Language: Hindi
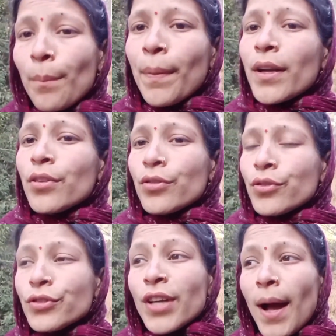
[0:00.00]
पर
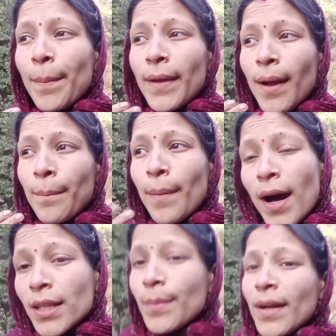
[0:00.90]
दोस्तों जहाँ पर हम
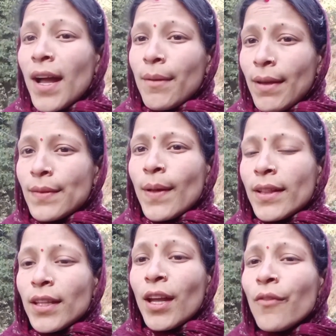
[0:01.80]
बाद में गाय भैंस
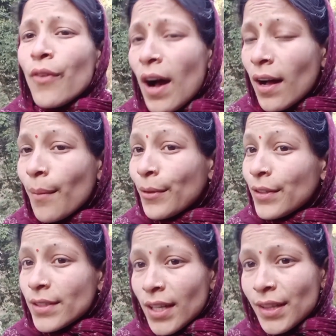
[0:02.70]
बांधते हैं वहाँ का आपको
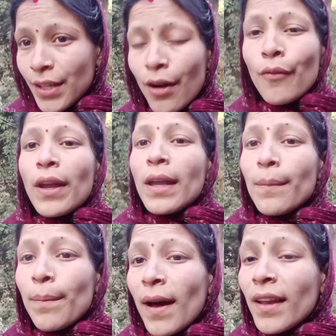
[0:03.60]
नज़ारा दिखाऊंगी
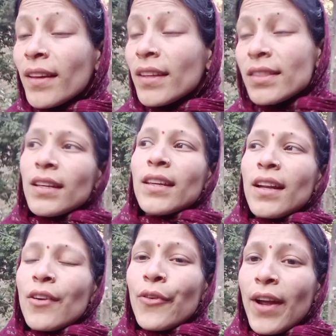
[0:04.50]
कि पाला कितना
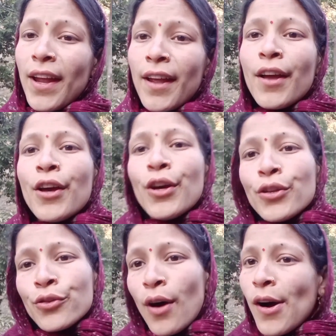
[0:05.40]
गिरा हुआ है
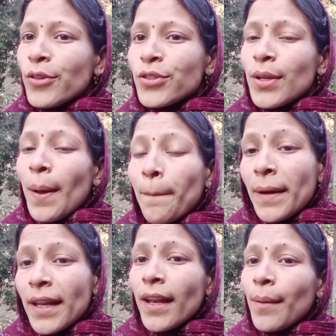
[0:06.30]
तो आओ
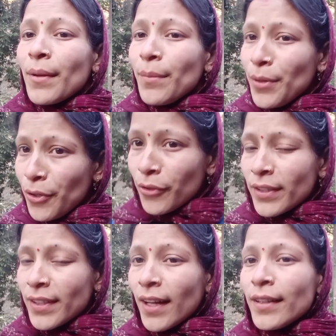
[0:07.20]
बने रहिए मेरी वीडियो के
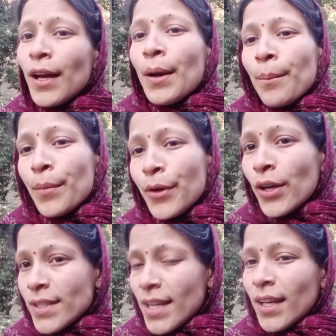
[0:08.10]
साथ वीडियो
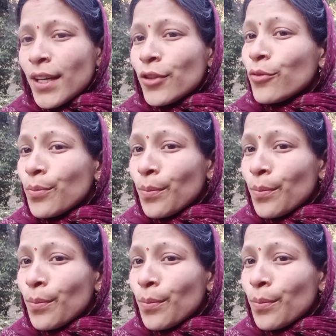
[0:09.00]
अच्छा लगे तो